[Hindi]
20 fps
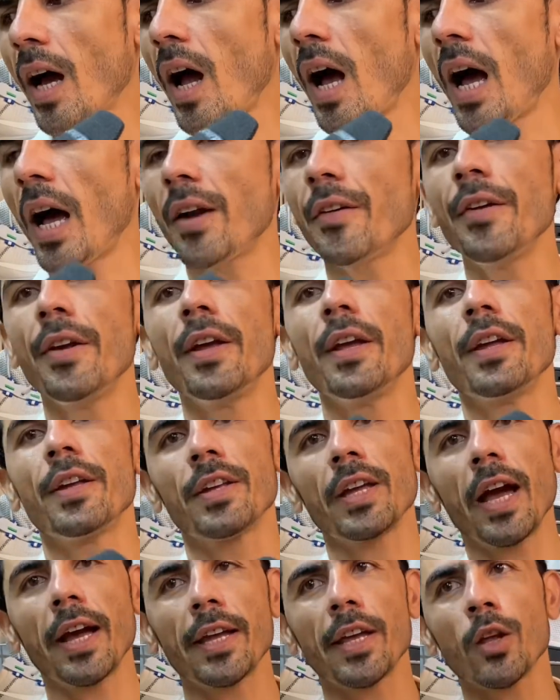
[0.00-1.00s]
खान
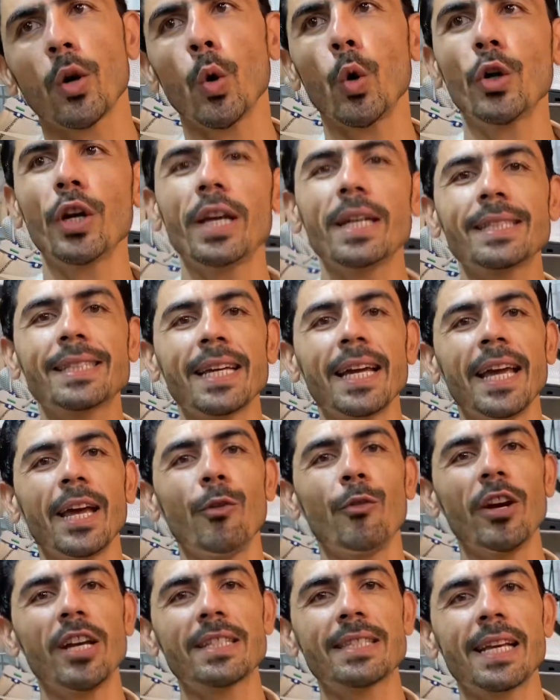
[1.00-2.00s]
या की रोड ऐसे है
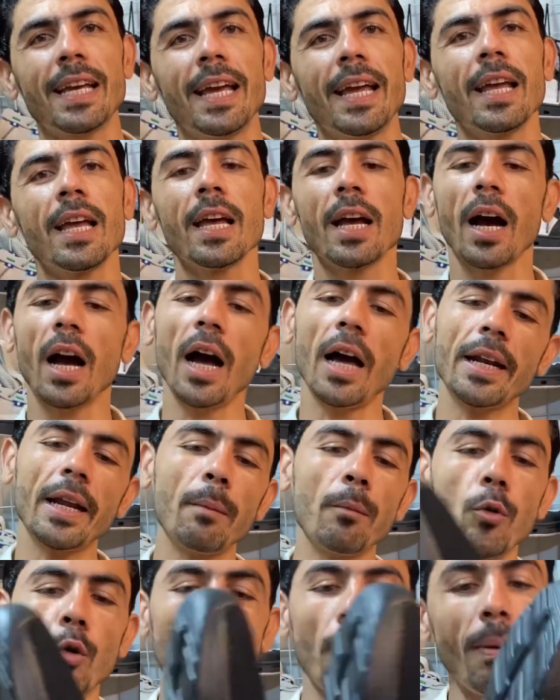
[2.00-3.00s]
वैसे हाँ, हाँ।
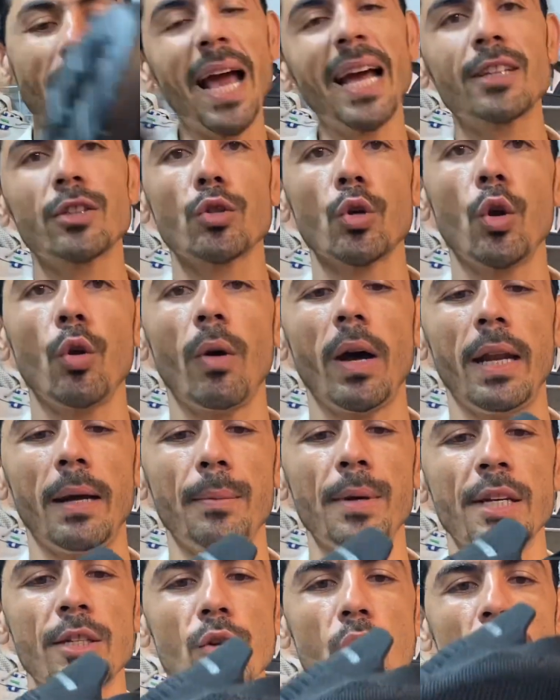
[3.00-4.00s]
आपको ब्लैक सोल वाला
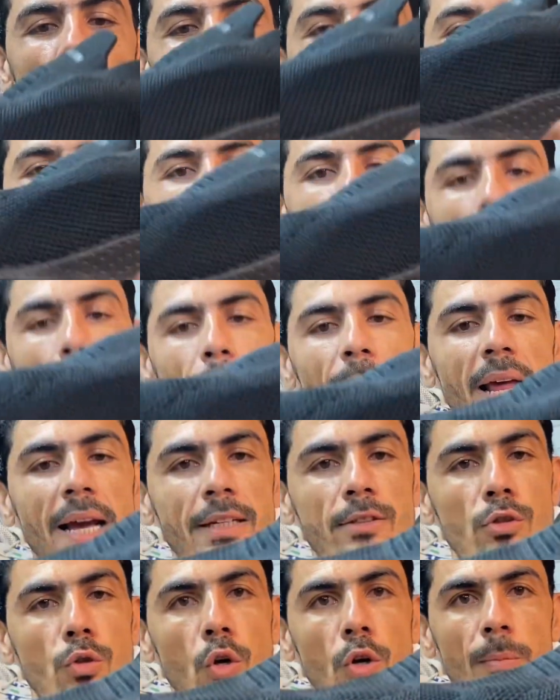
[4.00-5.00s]
भेजो ये
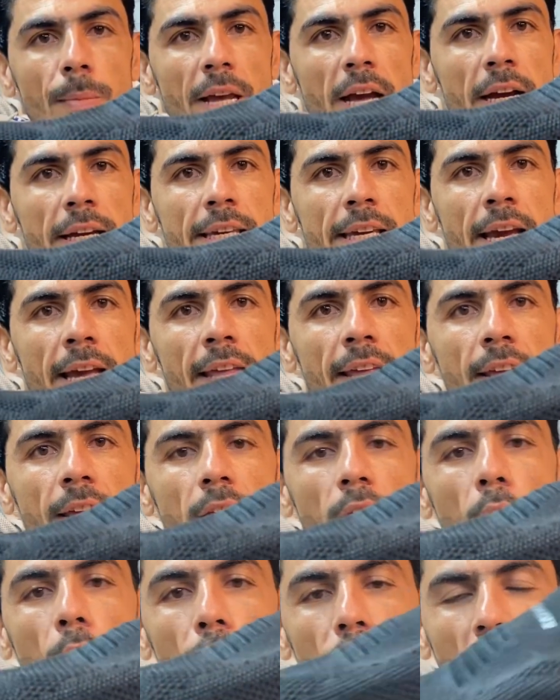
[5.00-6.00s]
ब्लैक सोल में आ गया
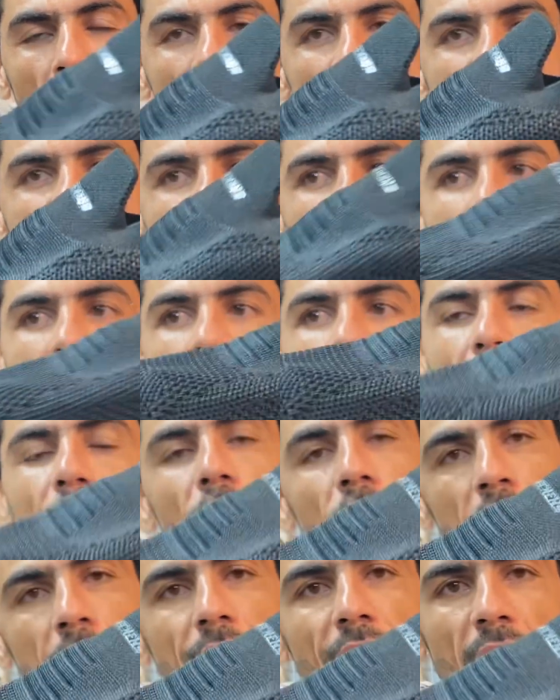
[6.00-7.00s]
है फोर्टी से लेकर
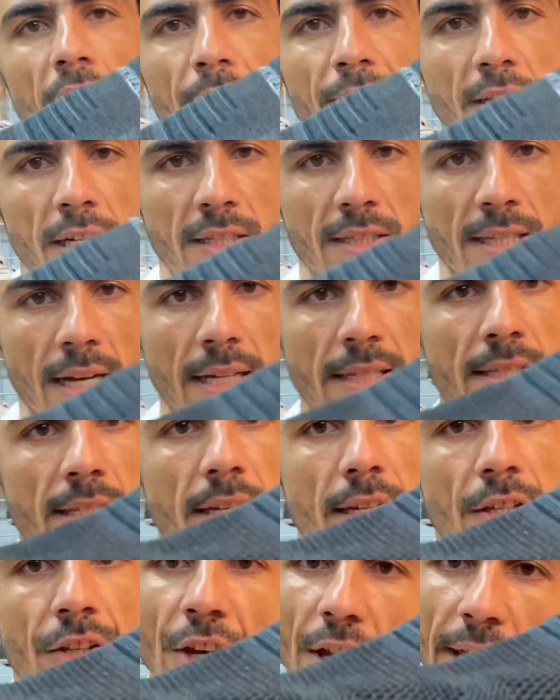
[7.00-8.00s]
फोर्टी फाइव तक साइज
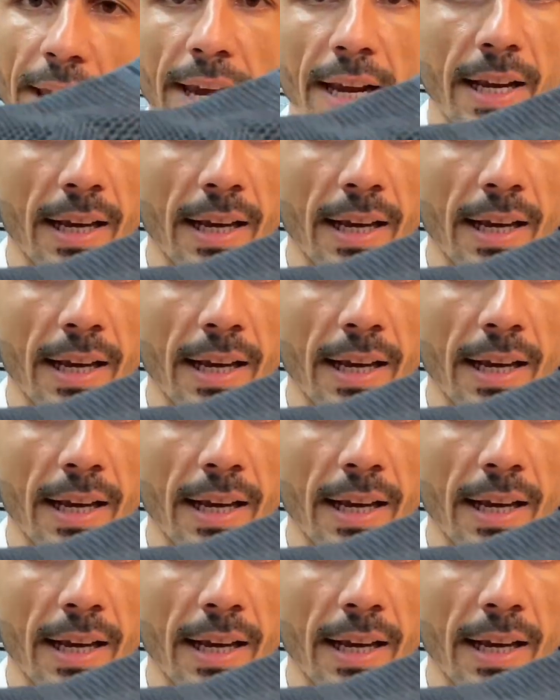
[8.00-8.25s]
ये एक